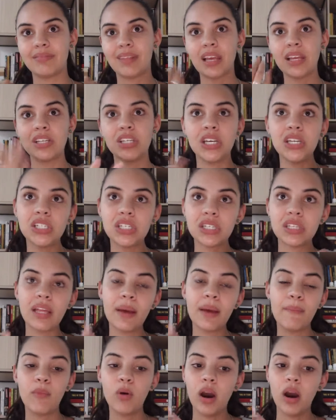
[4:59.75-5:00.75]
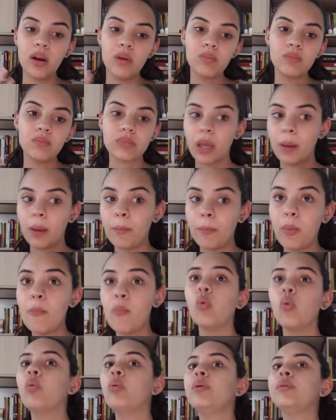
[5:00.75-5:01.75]
tem gente que demora um tempo
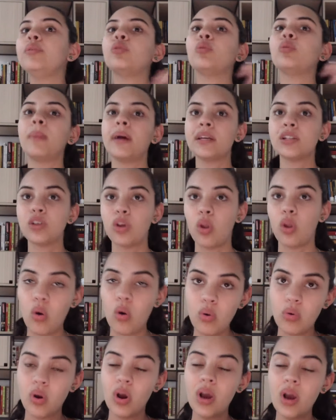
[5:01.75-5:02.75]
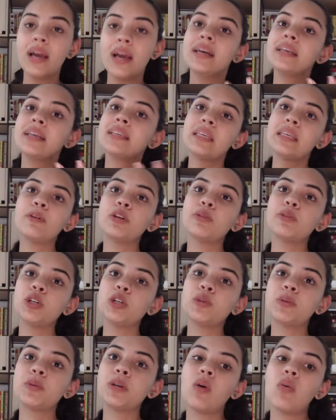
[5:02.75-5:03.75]
muito mais longo
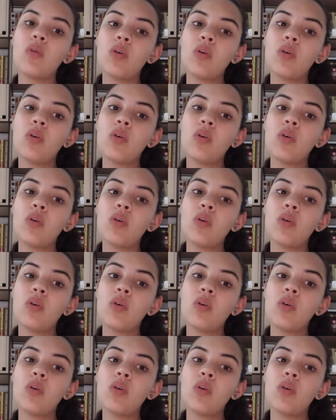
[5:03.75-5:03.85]
simplesmente porque